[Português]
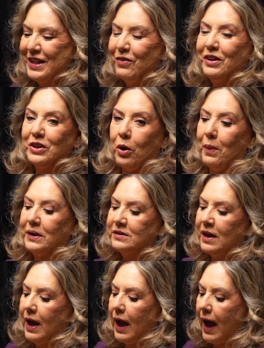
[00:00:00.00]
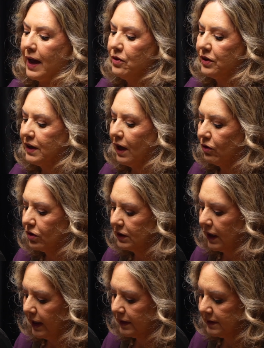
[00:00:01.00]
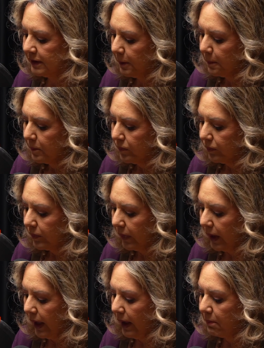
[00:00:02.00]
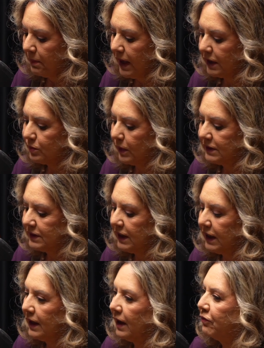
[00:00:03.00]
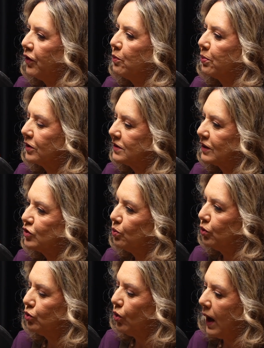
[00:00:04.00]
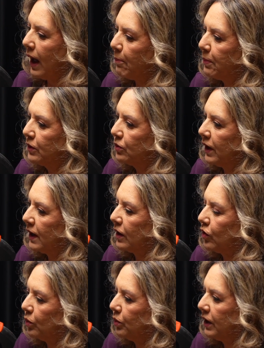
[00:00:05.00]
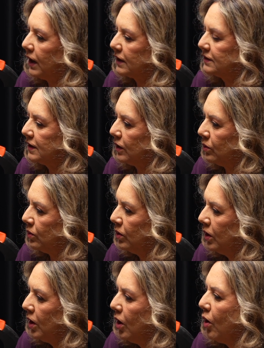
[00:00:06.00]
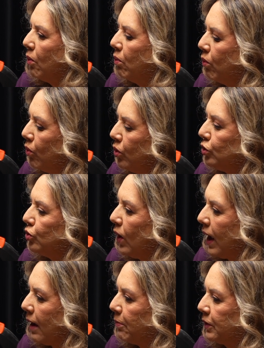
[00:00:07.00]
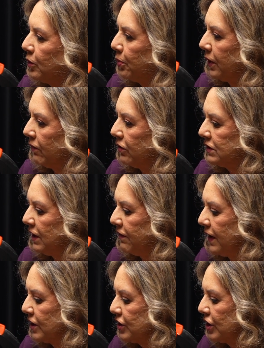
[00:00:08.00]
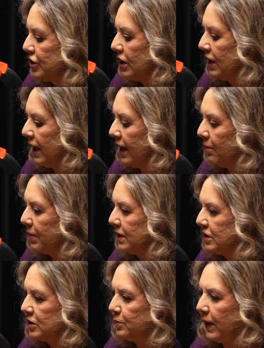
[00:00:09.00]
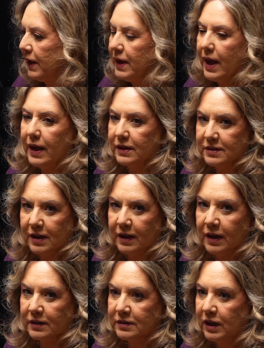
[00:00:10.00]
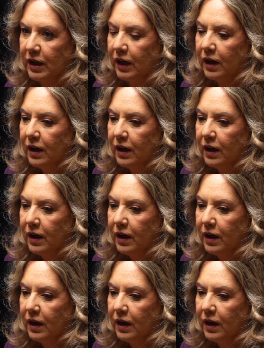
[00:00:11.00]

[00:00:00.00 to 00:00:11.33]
não, então, mas aí o que, que acontece? é, mesmo assim, foi um processo muito rápido, né, na comunicação. Muito, muito, muito rápido. Muito rápido, porque você vê, a gente lembra de experiência. E assim,